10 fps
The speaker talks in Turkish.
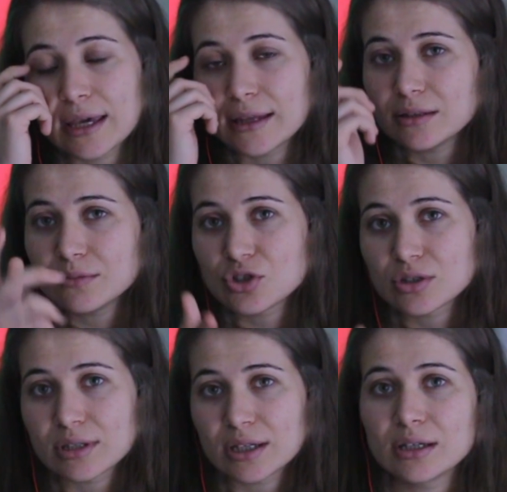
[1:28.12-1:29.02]
Kendim
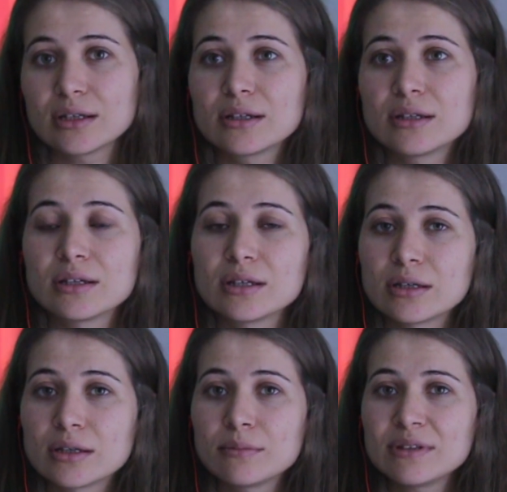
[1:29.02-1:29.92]
için de
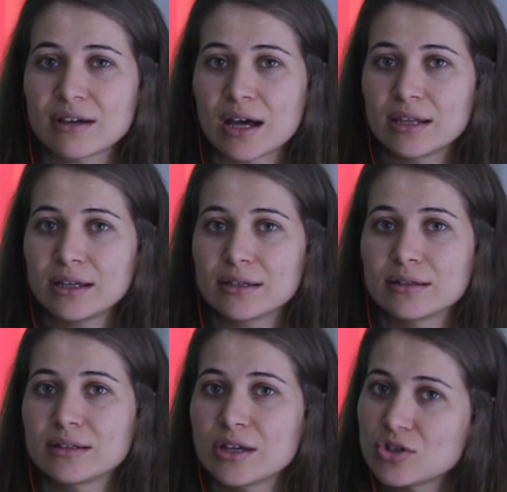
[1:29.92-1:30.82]
e, bir tane
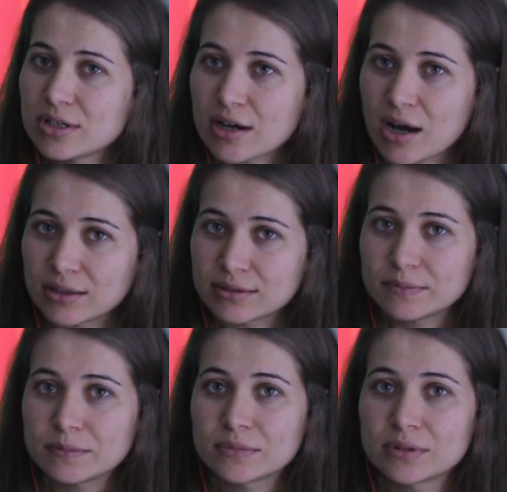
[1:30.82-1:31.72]
gecelik aldım.